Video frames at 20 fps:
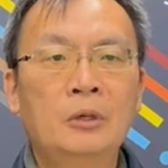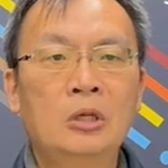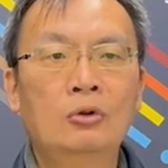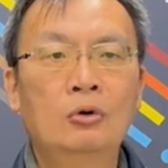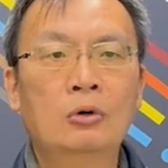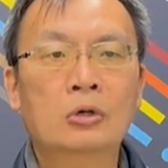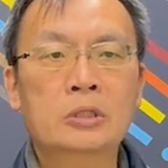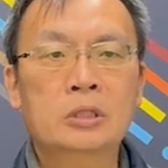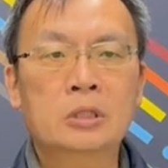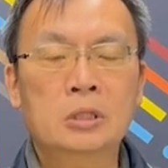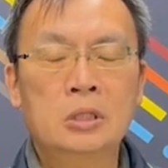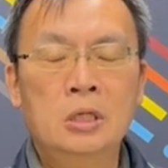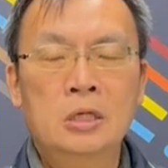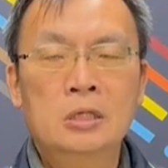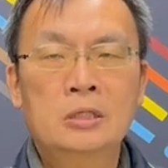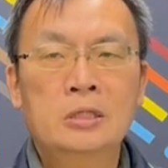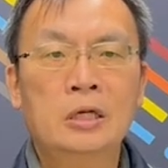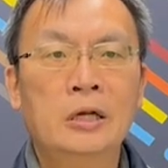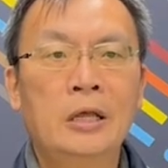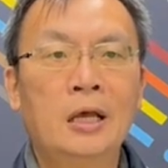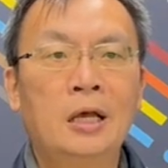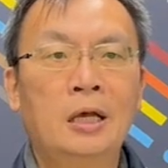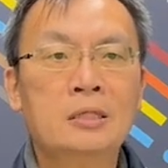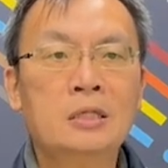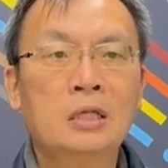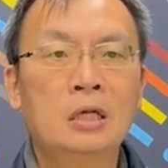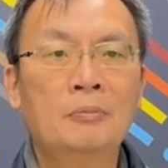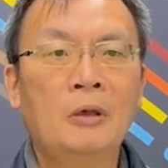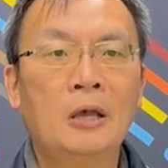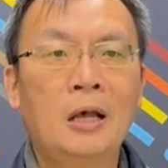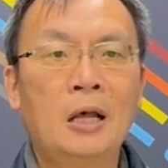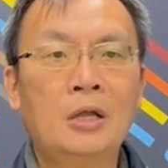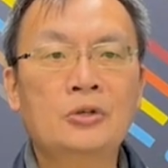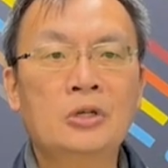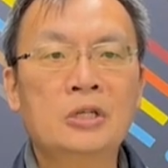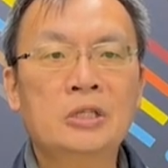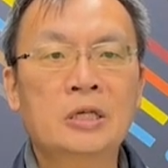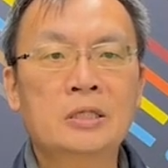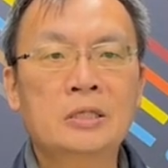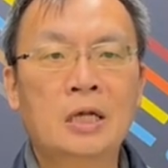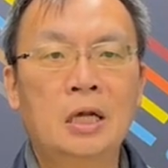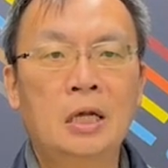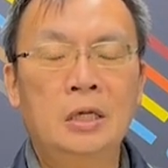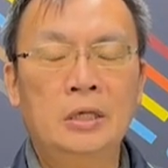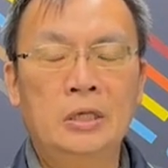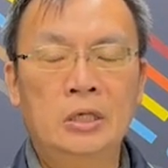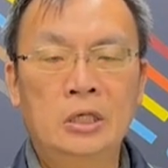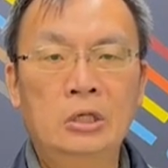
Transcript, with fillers: 并落实车辆设备安全检查，